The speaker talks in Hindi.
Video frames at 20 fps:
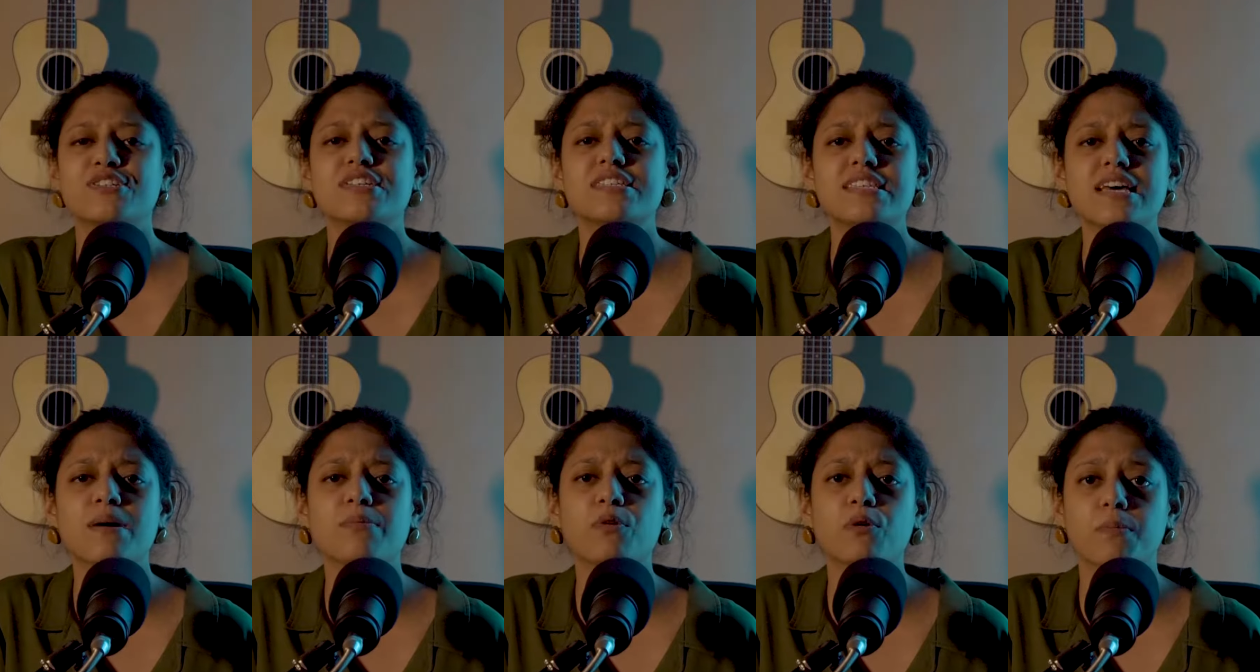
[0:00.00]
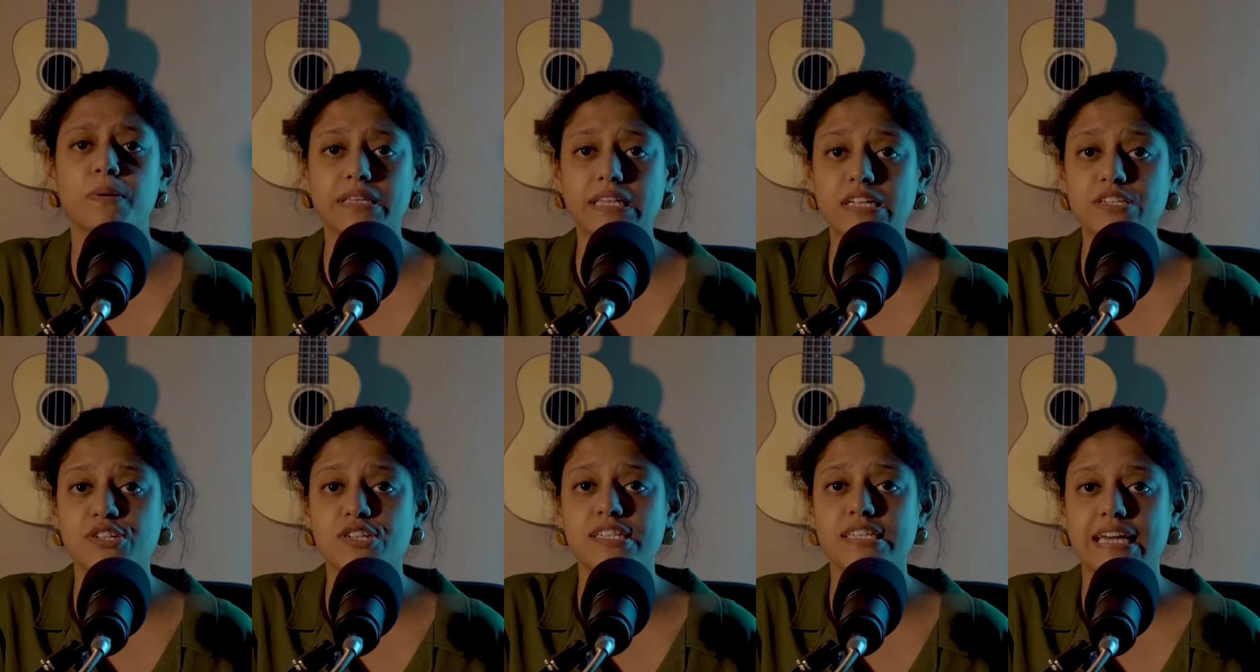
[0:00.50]
जिससे आपको
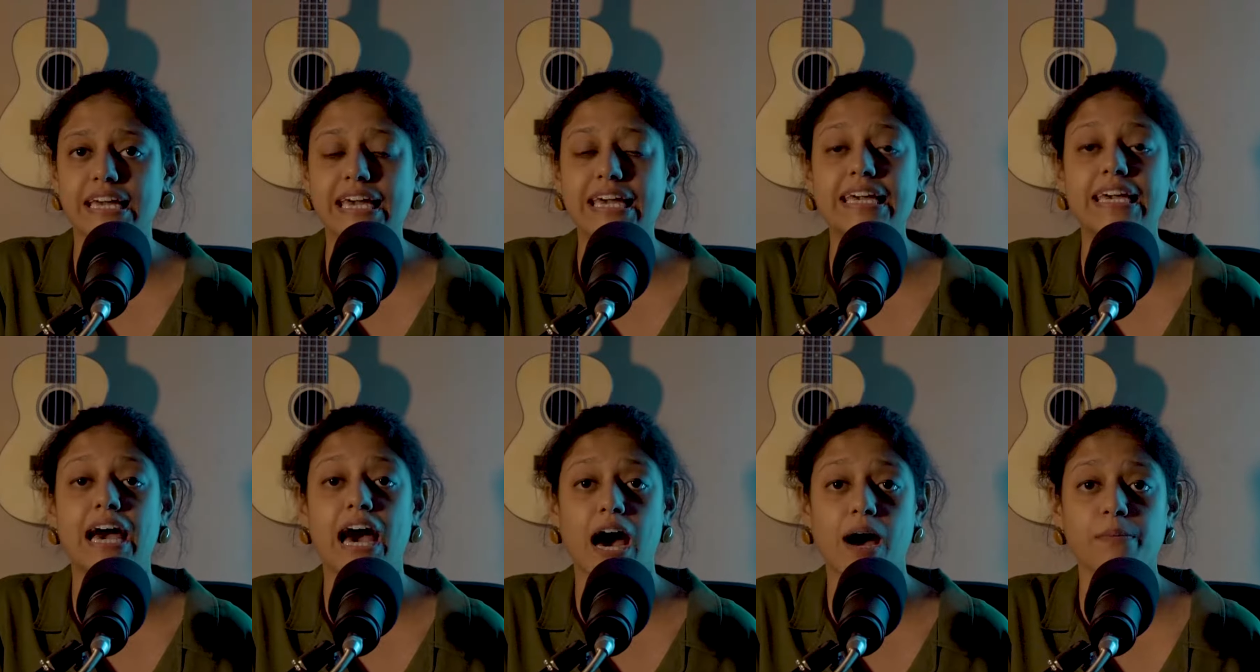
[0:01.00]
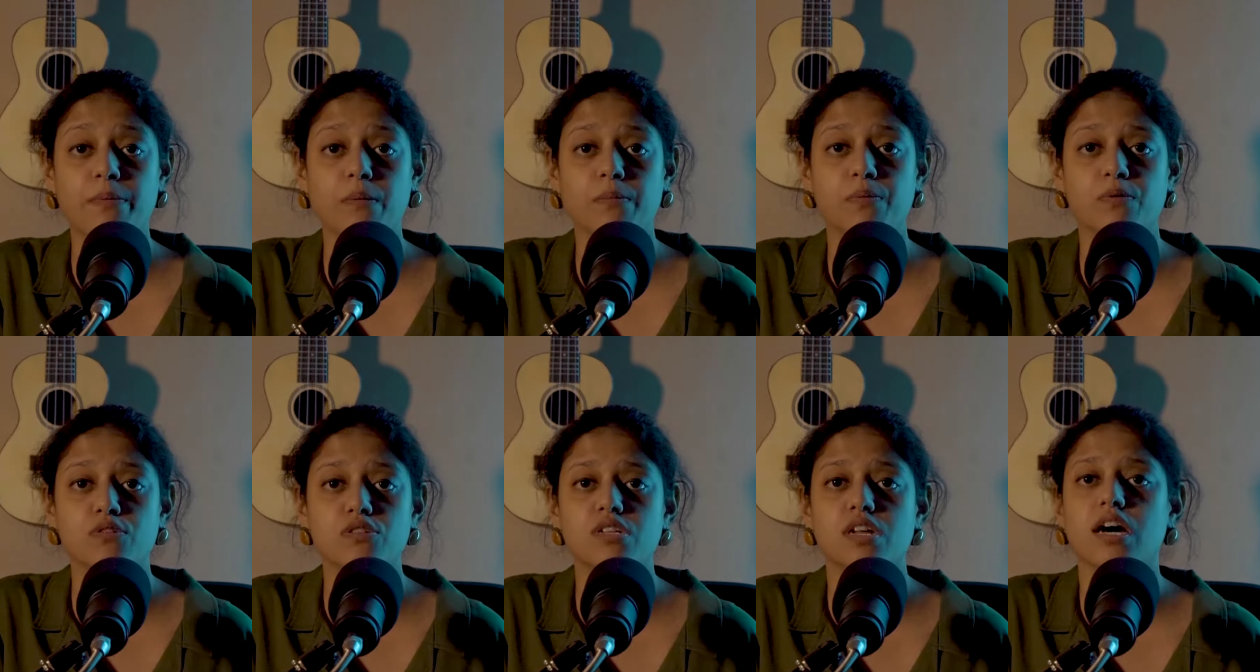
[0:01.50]
पता चल सके कि आपका
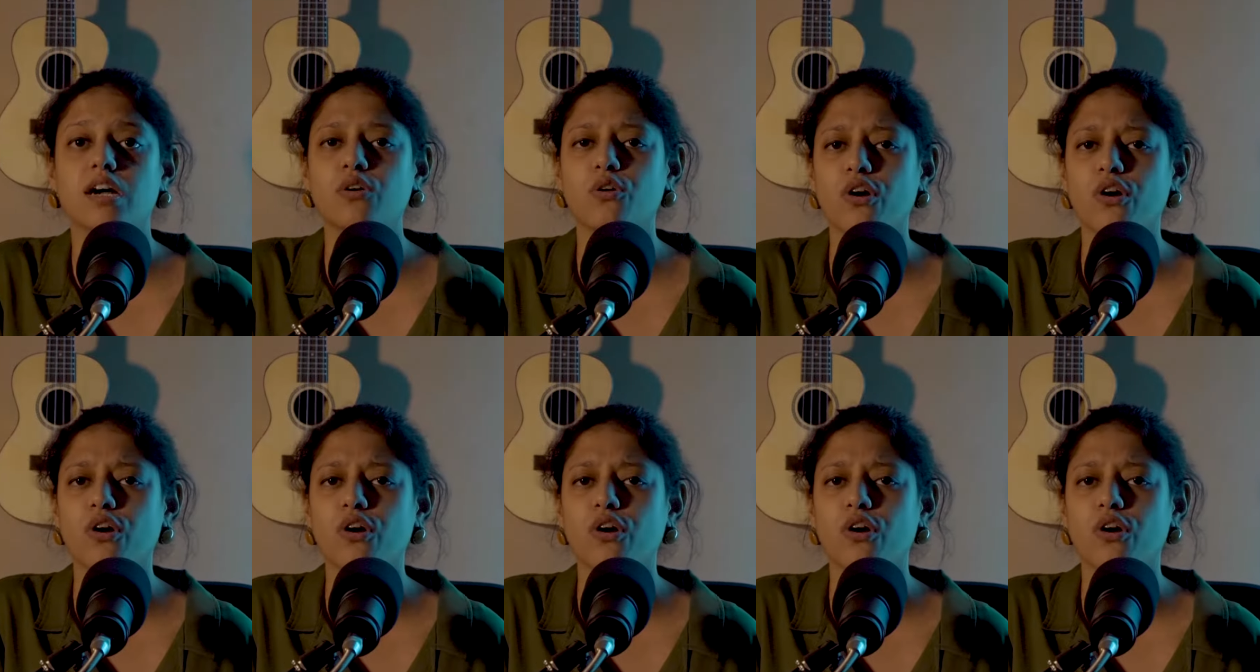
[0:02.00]
पोस्ट कार्ड